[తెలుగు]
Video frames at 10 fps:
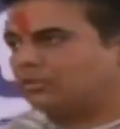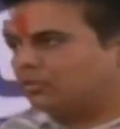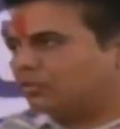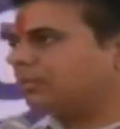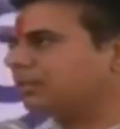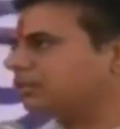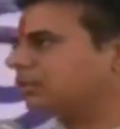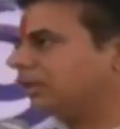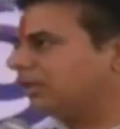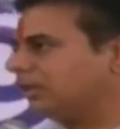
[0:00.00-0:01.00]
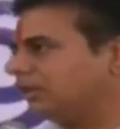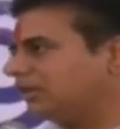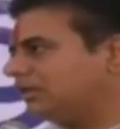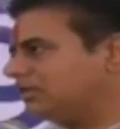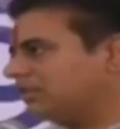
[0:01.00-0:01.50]
ఉన్న మెట్రో రైలే
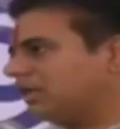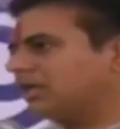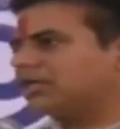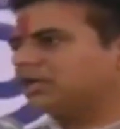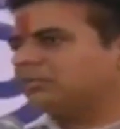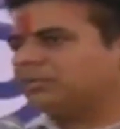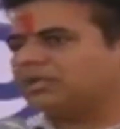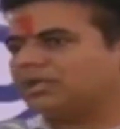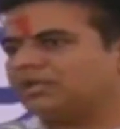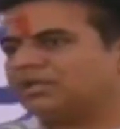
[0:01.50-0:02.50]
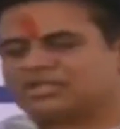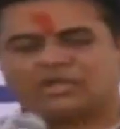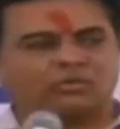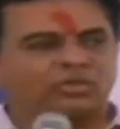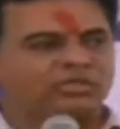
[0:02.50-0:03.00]
జగ్గారెడ్డి గారు ఇప్పటికే
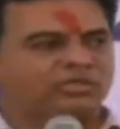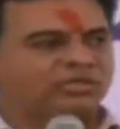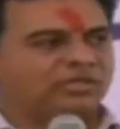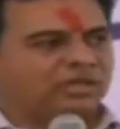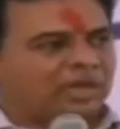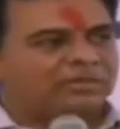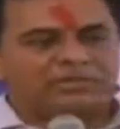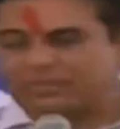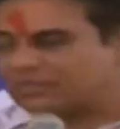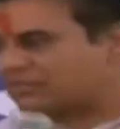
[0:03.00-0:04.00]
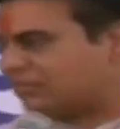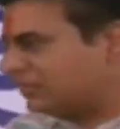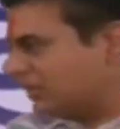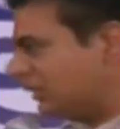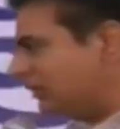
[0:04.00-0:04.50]
నష్టాల్లో ఉన్నది కాబట్టి ప్రస్తుతం
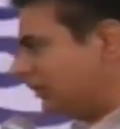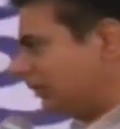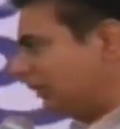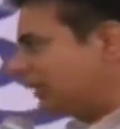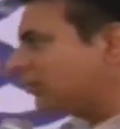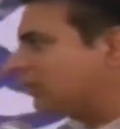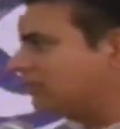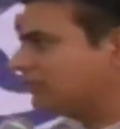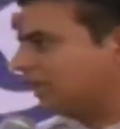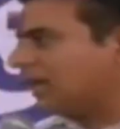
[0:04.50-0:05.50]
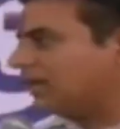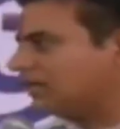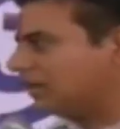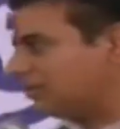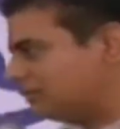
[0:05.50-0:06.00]
అయితే మెట్రో రైలు
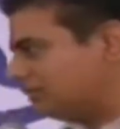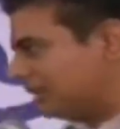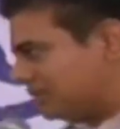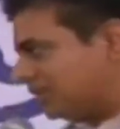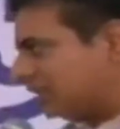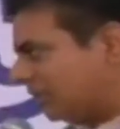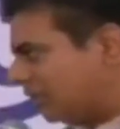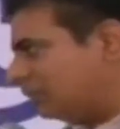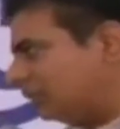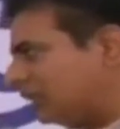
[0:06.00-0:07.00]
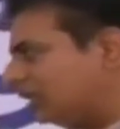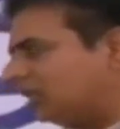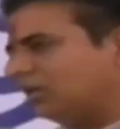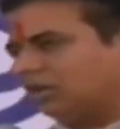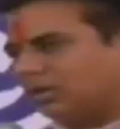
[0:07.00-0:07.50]
సంగారెడ్డి దాకా వచ్చే పరిస్థితి అయితే లేదు
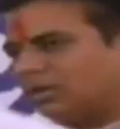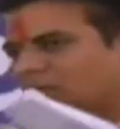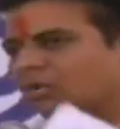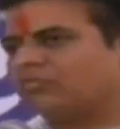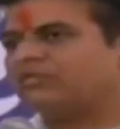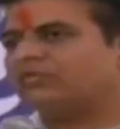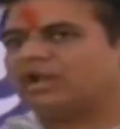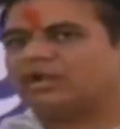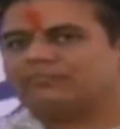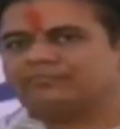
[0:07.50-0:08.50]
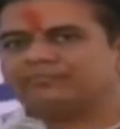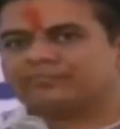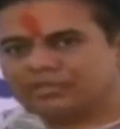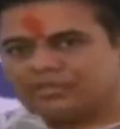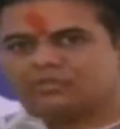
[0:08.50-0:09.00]
ఎందుకంటే కోవిడ్ వల్ల
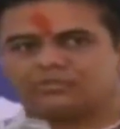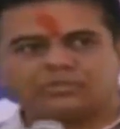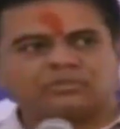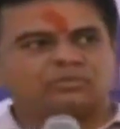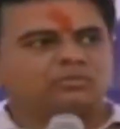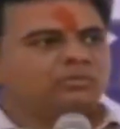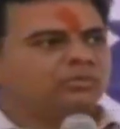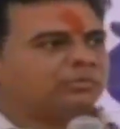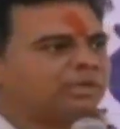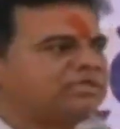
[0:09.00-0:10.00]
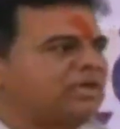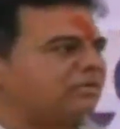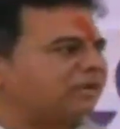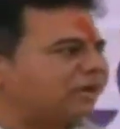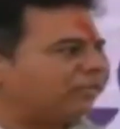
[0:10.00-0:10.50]
ఈరోజు మొత్తం ప్రజా
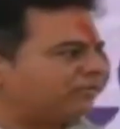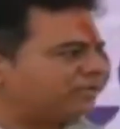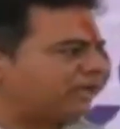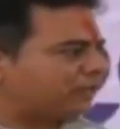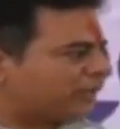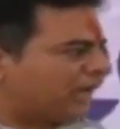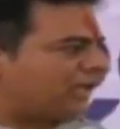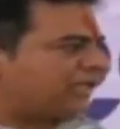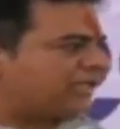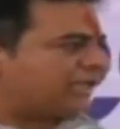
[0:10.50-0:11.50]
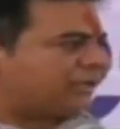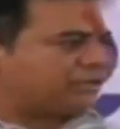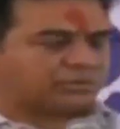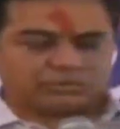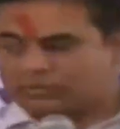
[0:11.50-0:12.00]
రవాణా వ్యవస్థ అటు ఆర్టీసీ
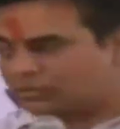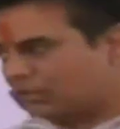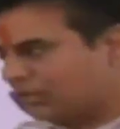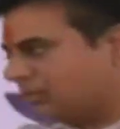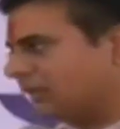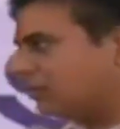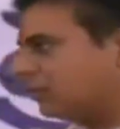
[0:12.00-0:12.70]
కావచ్చు ఇటు మెట్రో